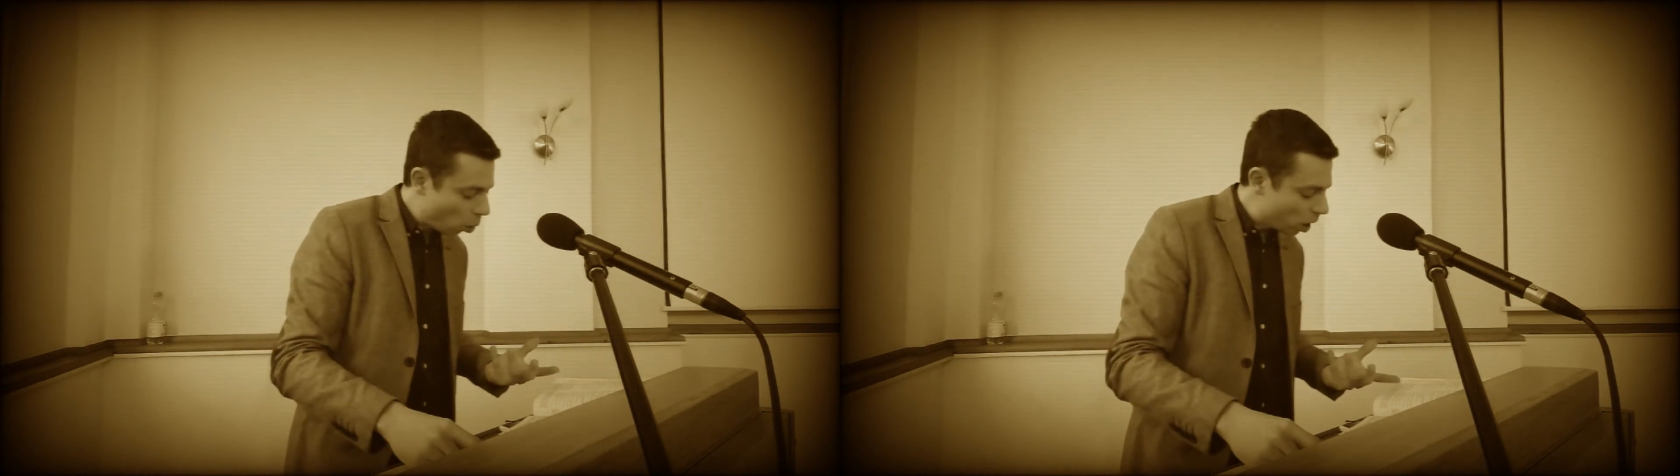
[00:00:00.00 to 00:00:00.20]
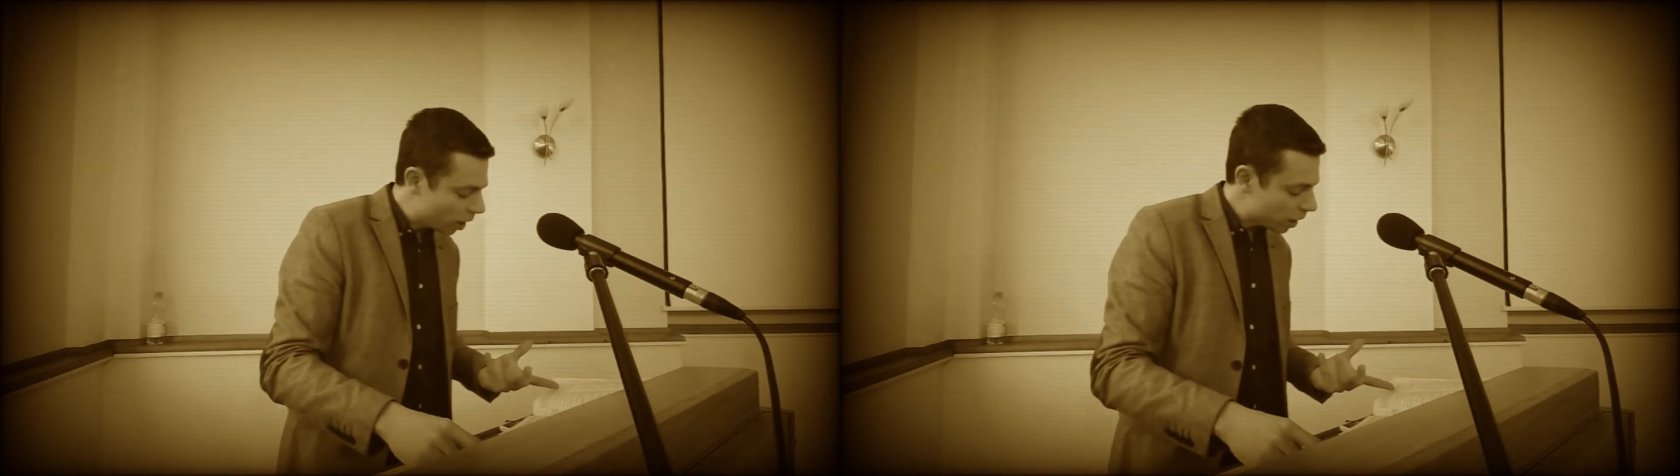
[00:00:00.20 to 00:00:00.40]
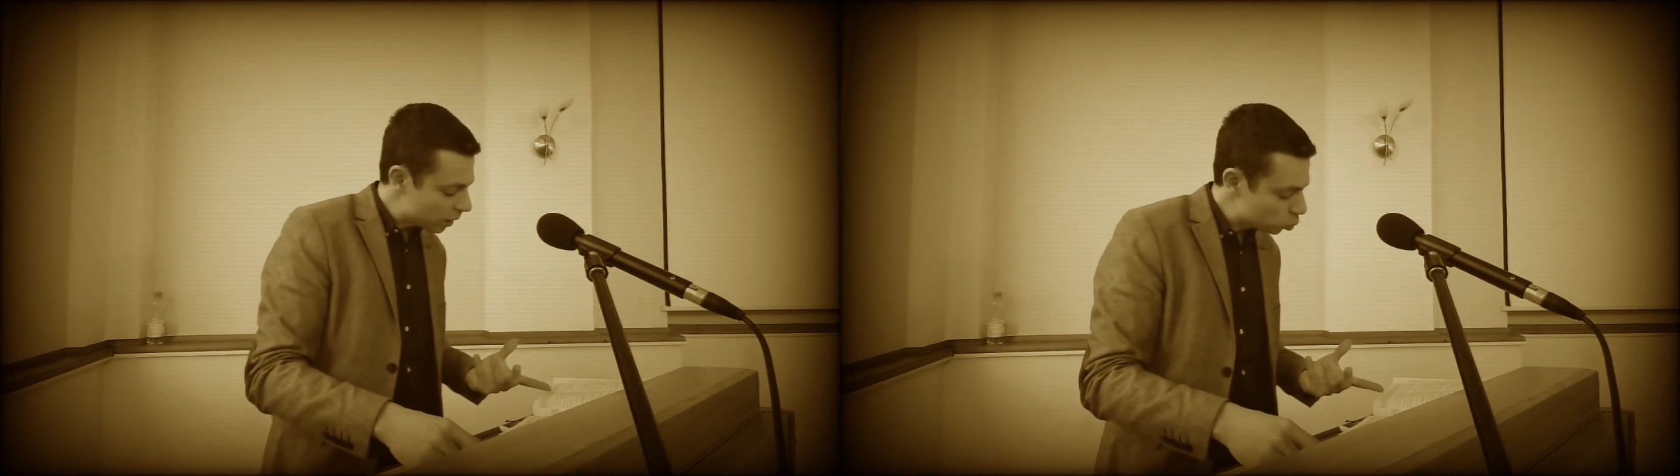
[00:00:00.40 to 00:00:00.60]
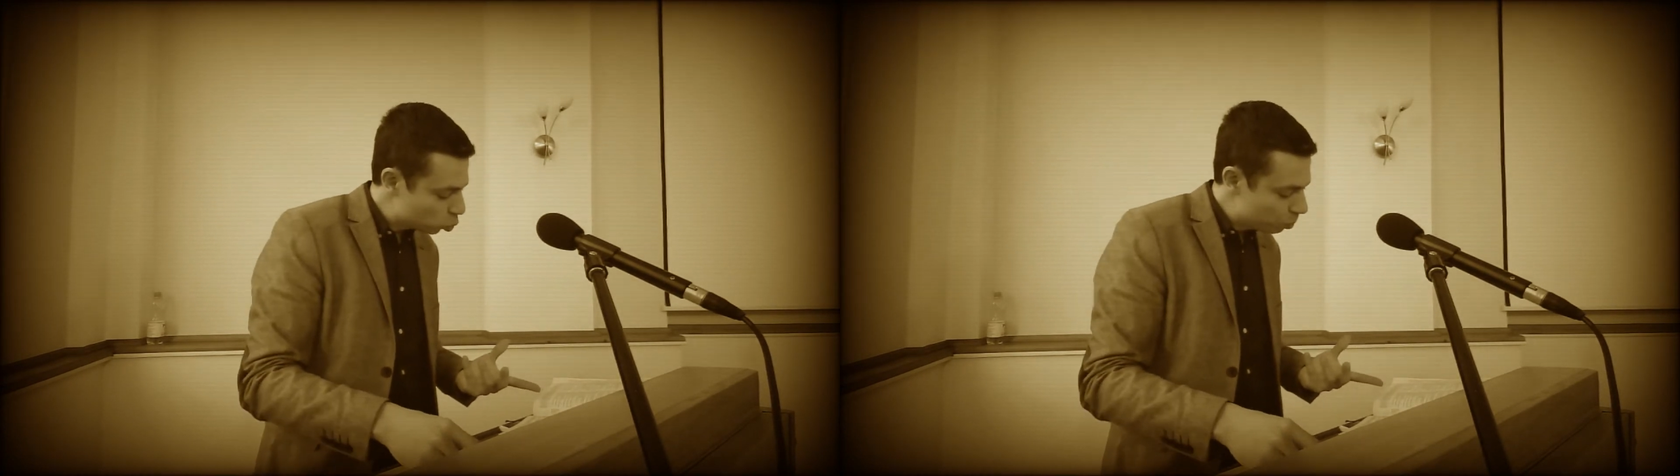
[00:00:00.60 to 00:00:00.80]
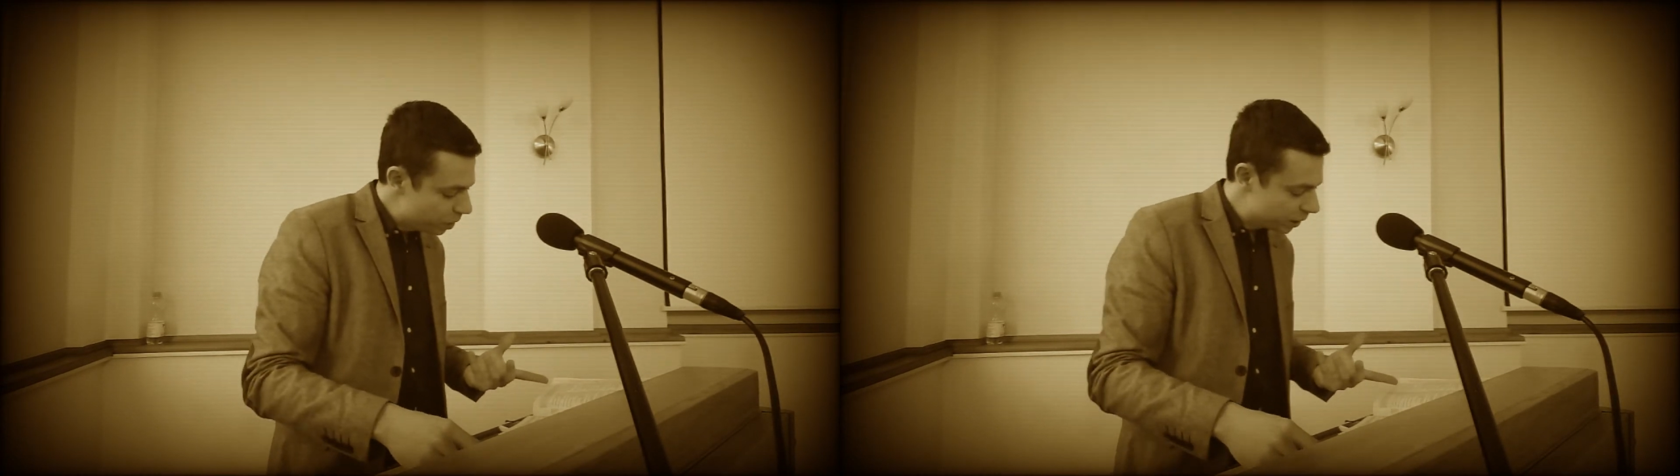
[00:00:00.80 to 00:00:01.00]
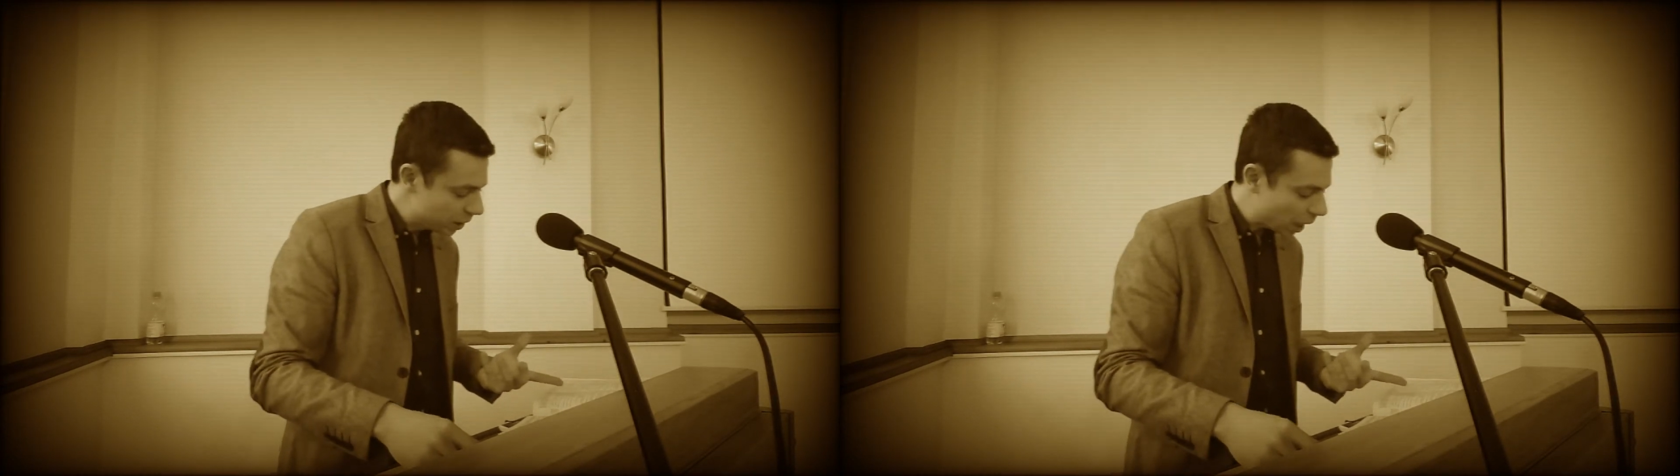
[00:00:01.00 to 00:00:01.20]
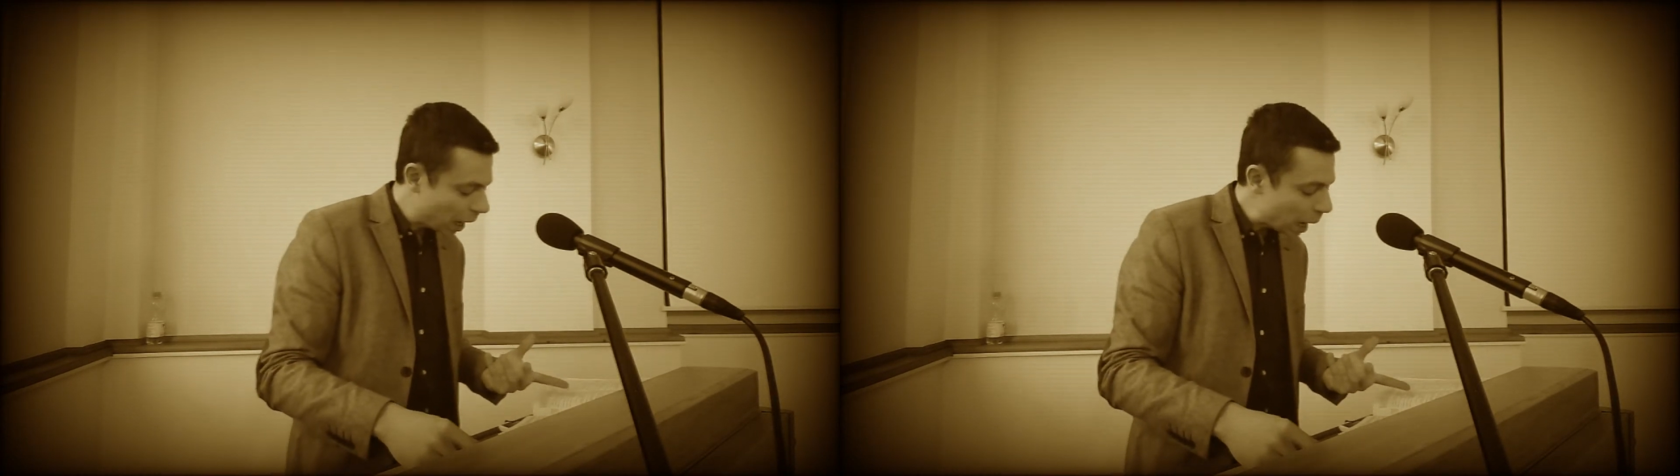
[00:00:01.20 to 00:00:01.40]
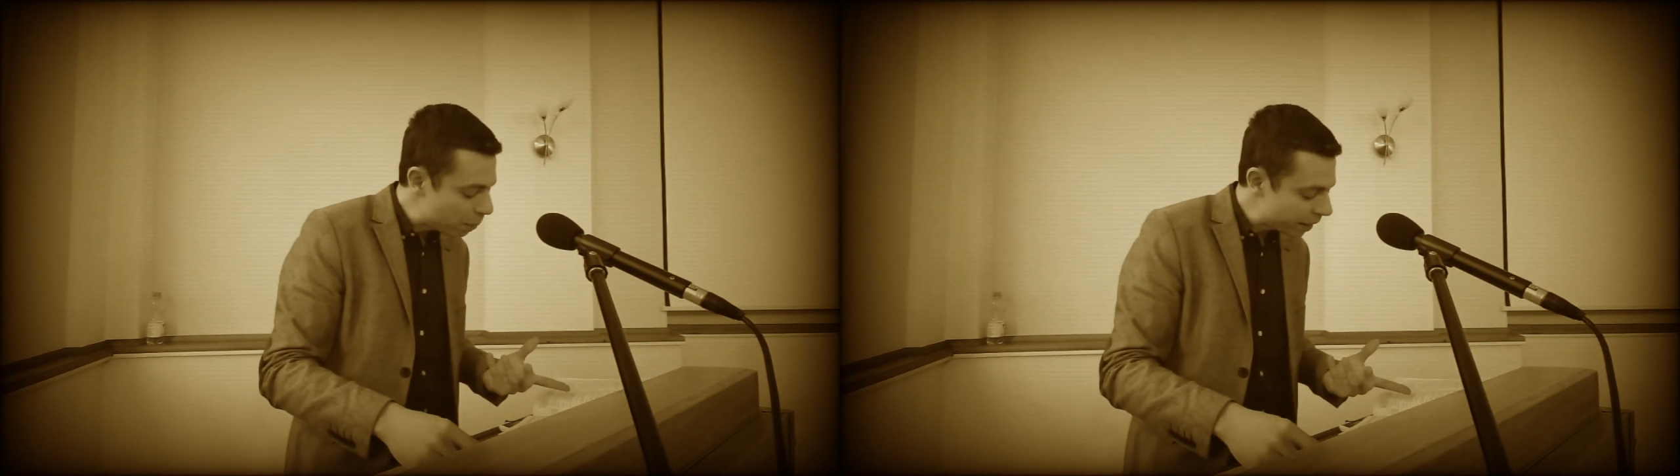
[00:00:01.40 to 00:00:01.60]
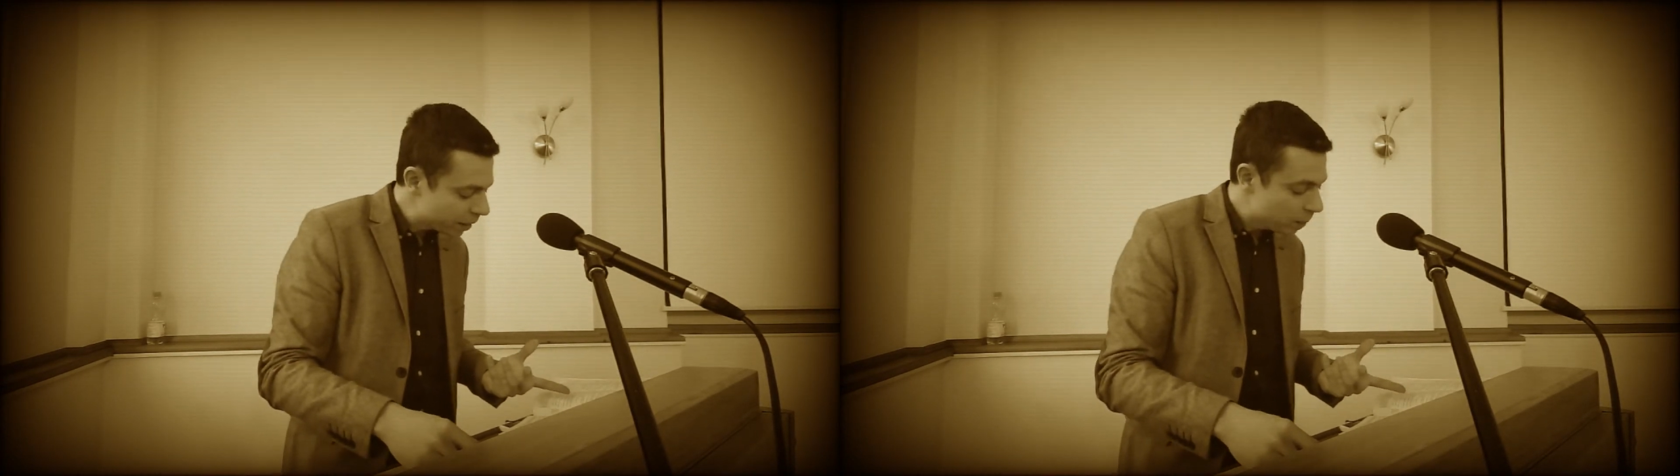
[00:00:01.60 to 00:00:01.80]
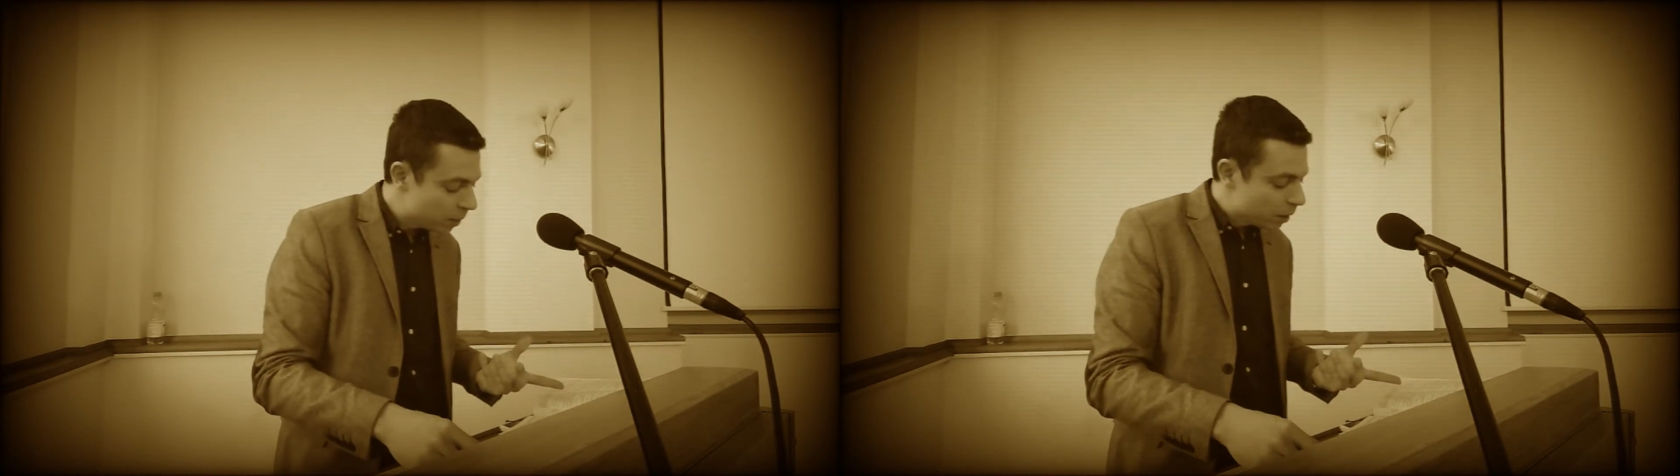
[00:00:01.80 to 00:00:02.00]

Ohren hast du mir gegraben.